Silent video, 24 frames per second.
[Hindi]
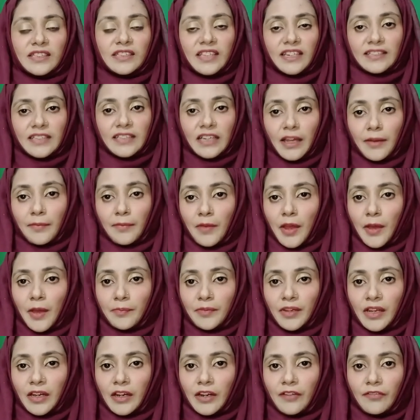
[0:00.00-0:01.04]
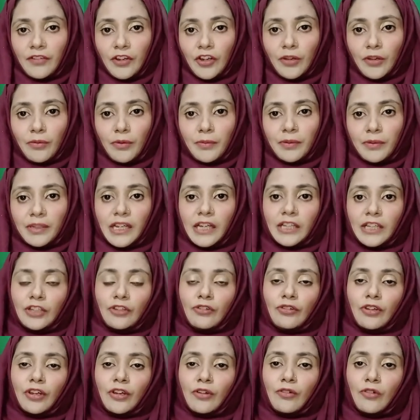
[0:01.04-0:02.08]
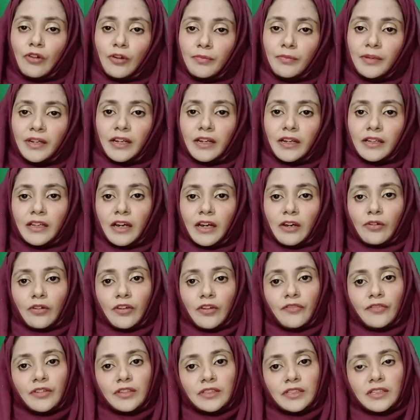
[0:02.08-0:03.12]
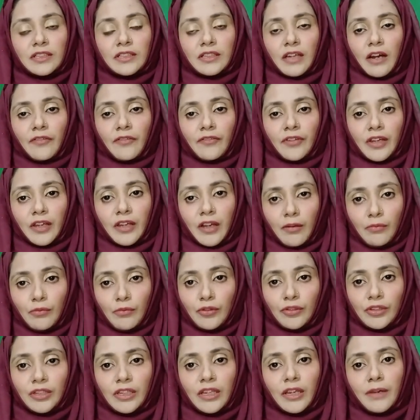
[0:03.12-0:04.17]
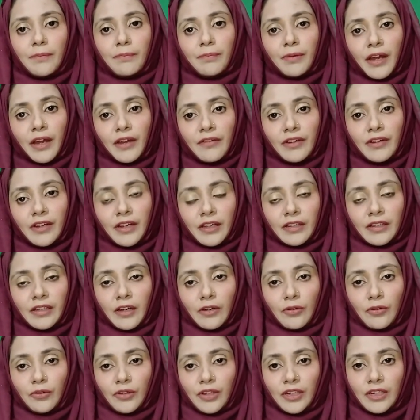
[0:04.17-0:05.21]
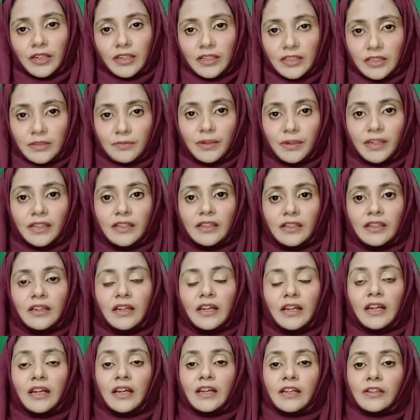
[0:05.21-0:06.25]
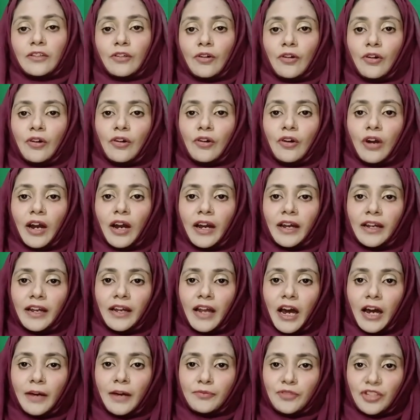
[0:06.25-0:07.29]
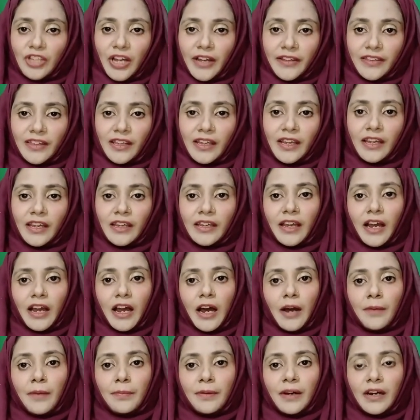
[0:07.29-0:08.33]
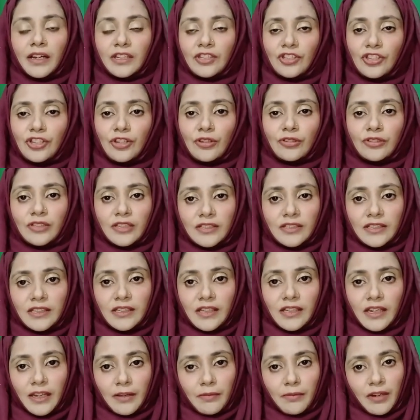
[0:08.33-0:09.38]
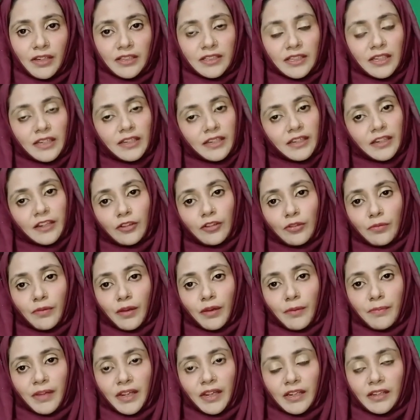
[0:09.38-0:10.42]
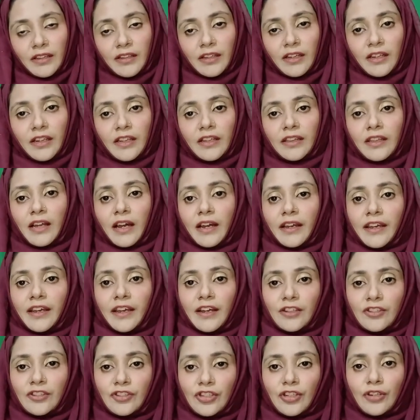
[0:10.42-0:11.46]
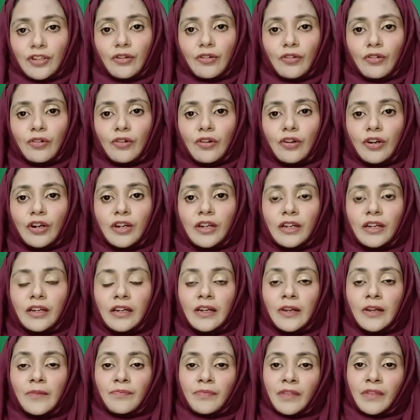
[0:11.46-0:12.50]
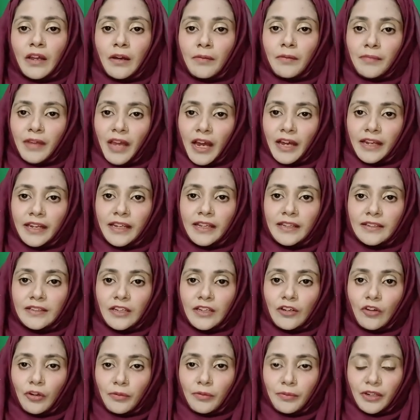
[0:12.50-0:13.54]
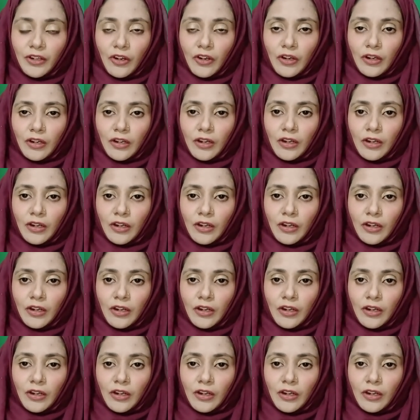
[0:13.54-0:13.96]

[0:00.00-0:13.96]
जैसा कि मैं अपनी हर वीडियो में बताती हूँ कि गवर्नमेंट अदारों की फ़ीसिस काफ़ी कम होती हैं प्राइवेट अदारों की नस्बत तो अगर आप चाहते हैं कि आप अच्छी और सस्ती तलीम हासिल करें तो मेहनत करें ताकि अच्छे और मीरी किसी गवर्नमेंट